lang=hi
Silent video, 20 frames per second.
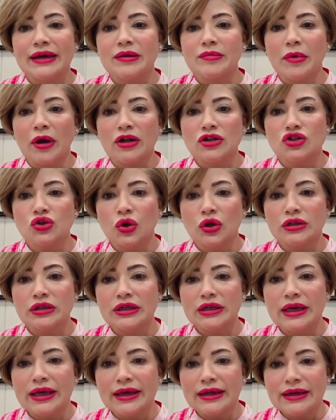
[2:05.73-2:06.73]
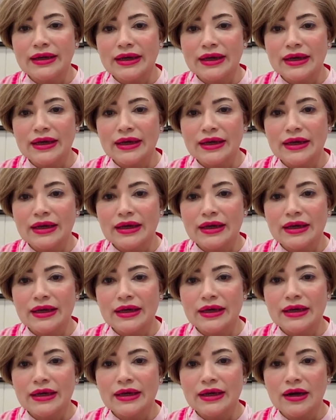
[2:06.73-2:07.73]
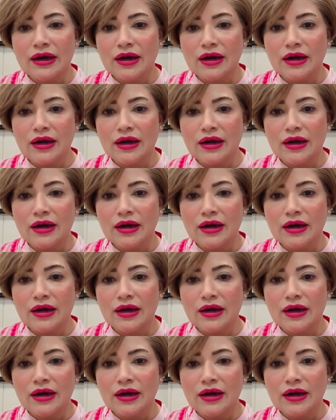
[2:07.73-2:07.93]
है ईमान चौधरी कह रही हैं कि